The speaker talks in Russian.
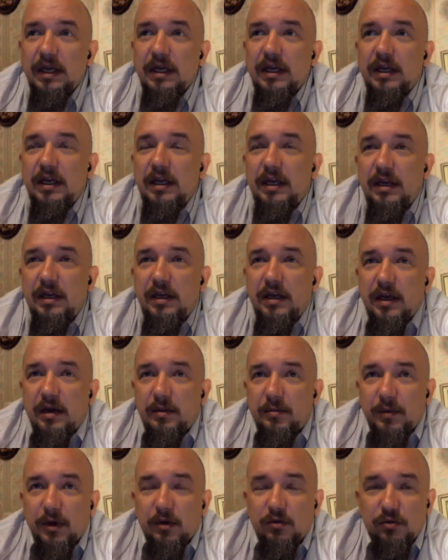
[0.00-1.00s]
И я
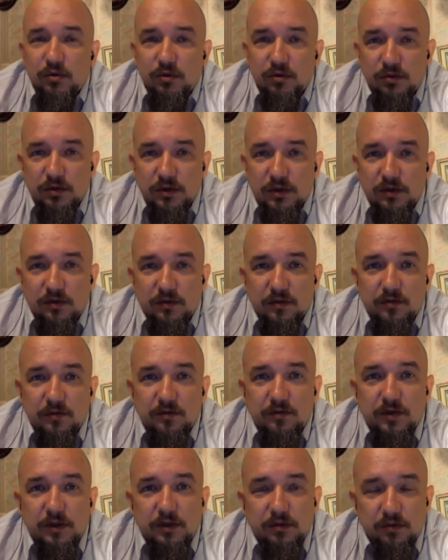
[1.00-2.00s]
окунулся
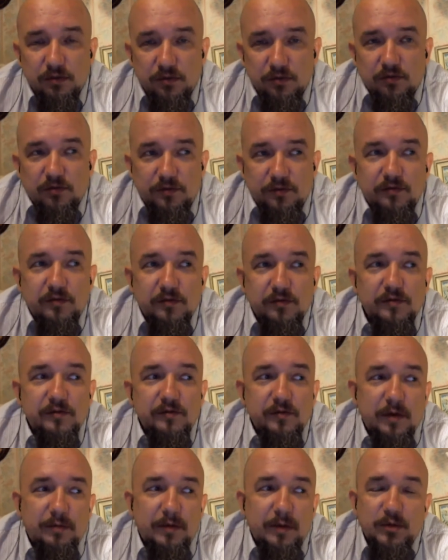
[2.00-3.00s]
в, в,
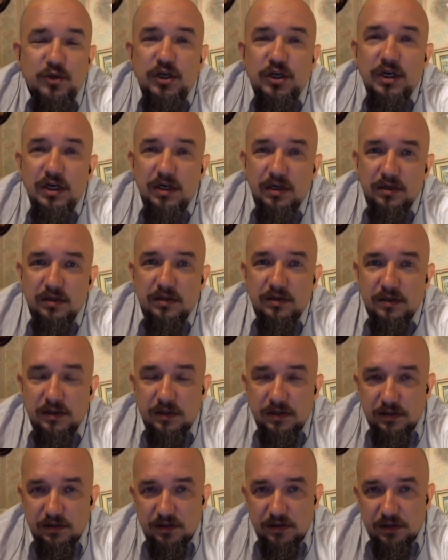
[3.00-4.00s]
в общение с,
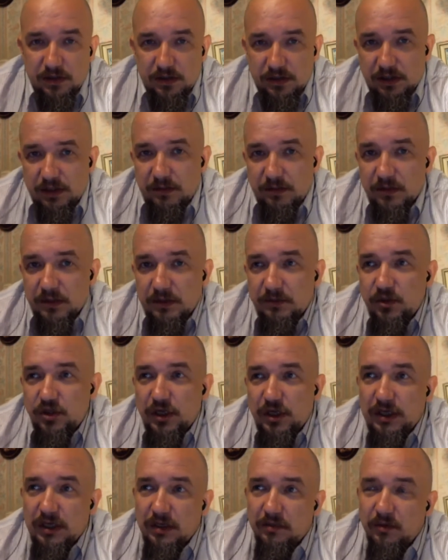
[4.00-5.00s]
с, с этими
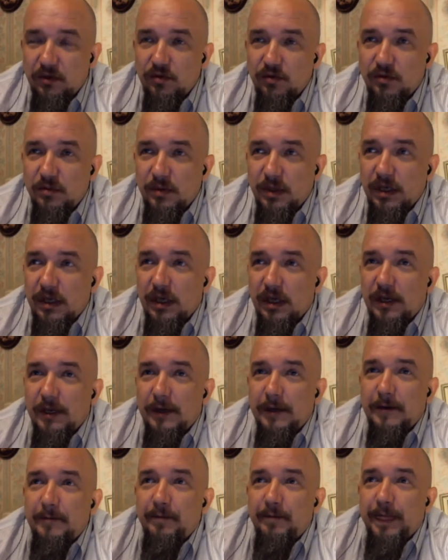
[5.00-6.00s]
замечательными людьми.
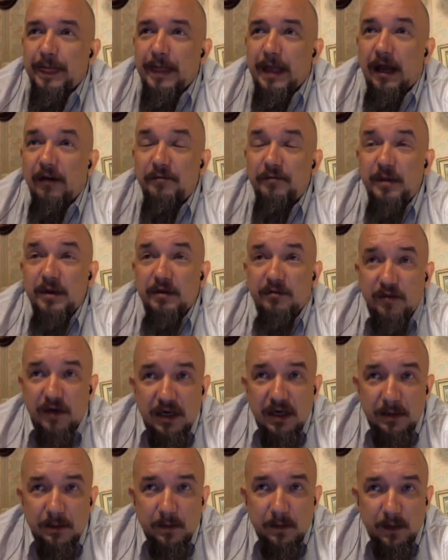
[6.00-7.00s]
А
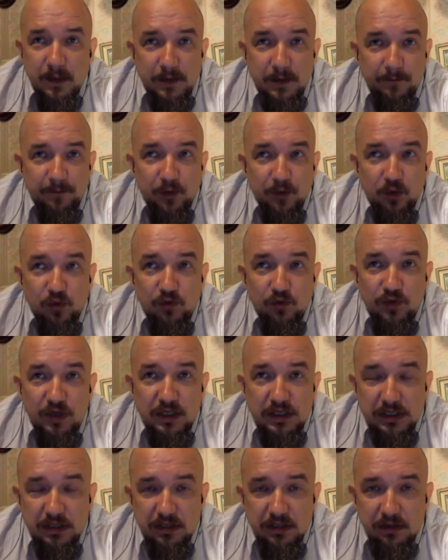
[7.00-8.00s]
впервые мы
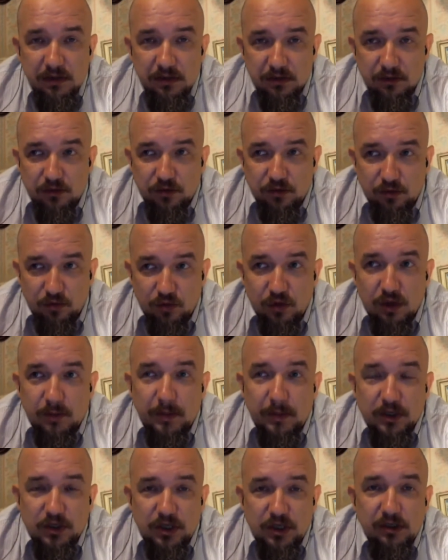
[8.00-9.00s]
увидели друг друга,
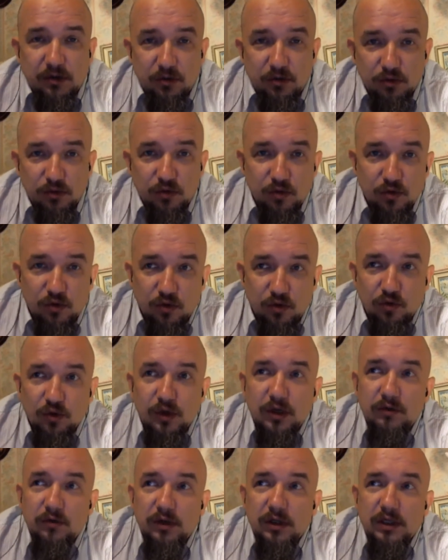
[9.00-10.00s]
пожали друг другу
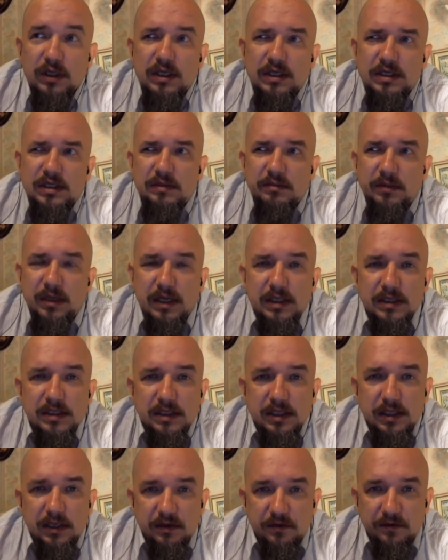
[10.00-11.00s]
руки вот на
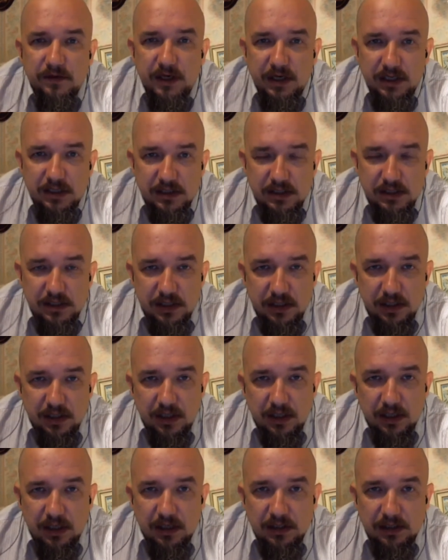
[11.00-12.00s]
17-й конференции
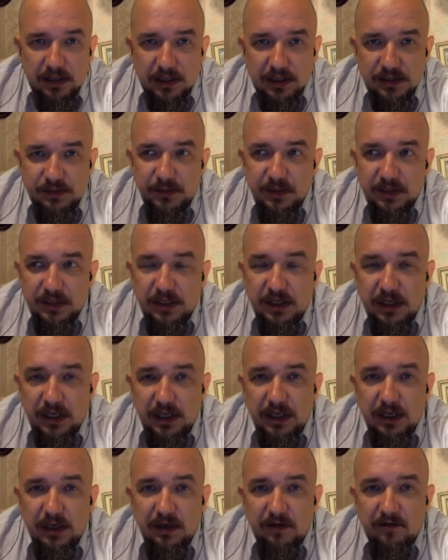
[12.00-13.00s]
да.
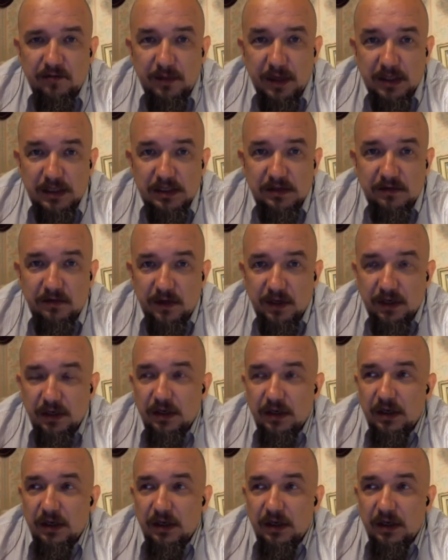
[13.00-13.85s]
трансперсональной в Москве.